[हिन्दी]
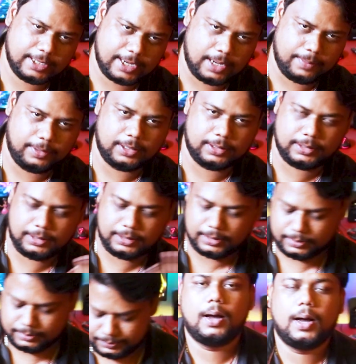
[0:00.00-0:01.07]
से काम करती
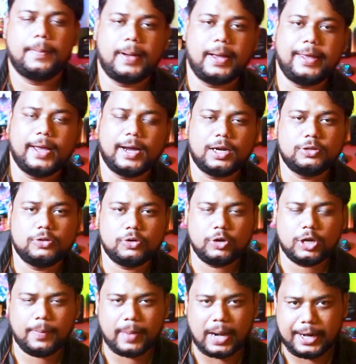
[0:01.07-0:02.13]
है अब भाई अगर
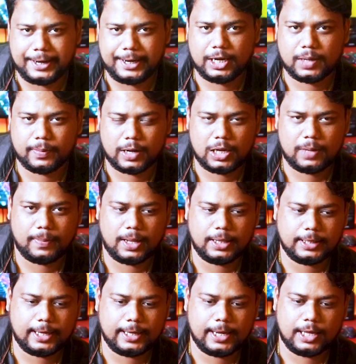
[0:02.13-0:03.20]
दोनों की बैटरी के बारे में
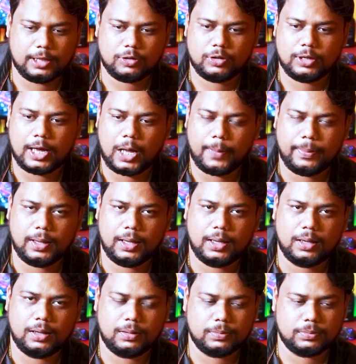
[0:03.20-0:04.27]
बात किया जाए तो यहाँ पे
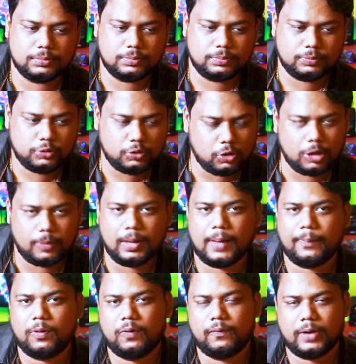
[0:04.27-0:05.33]
दोनों में
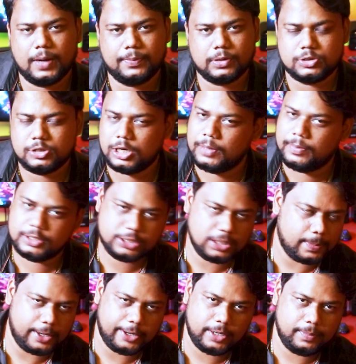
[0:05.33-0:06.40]
आपको 5000 थाउजेंड
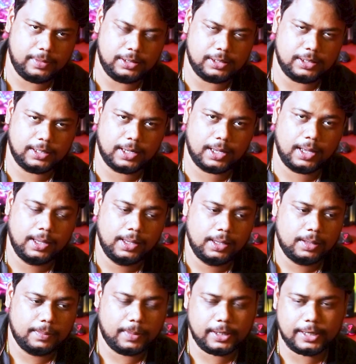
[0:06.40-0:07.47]
की बैटरी मिलती है
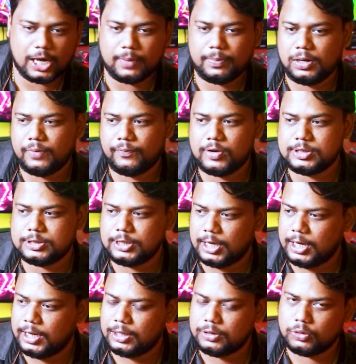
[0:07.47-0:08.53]
बट यहाँ पे डिफरेंस
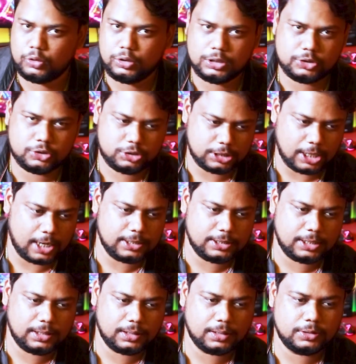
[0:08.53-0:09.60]
ये है कि दोनों की जो
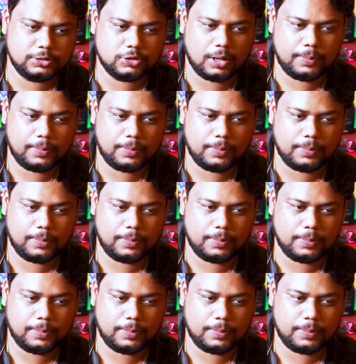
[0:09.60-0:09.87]
चार्जर है जो